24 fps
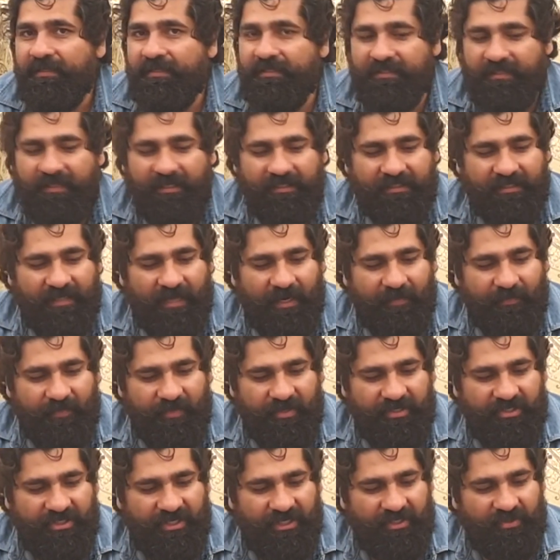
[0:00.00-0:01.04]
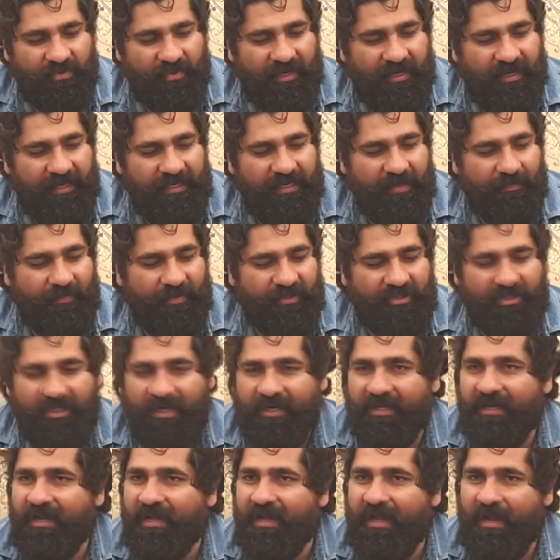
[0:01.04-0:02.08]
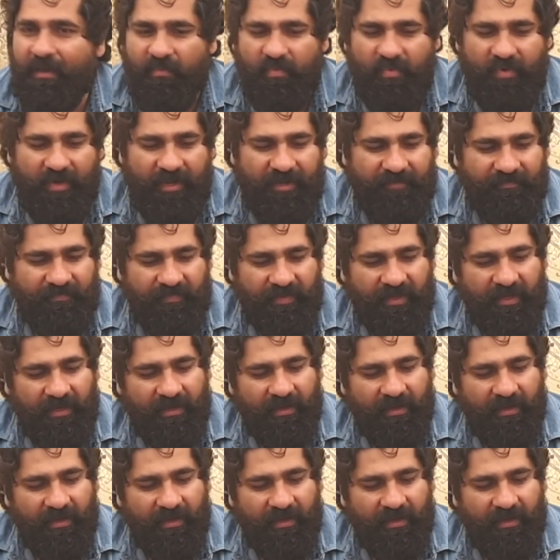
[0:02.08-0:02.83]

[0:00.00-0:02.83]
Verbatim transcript: इसके साथ पीछे जो है ये पत्थर का काम हुआ है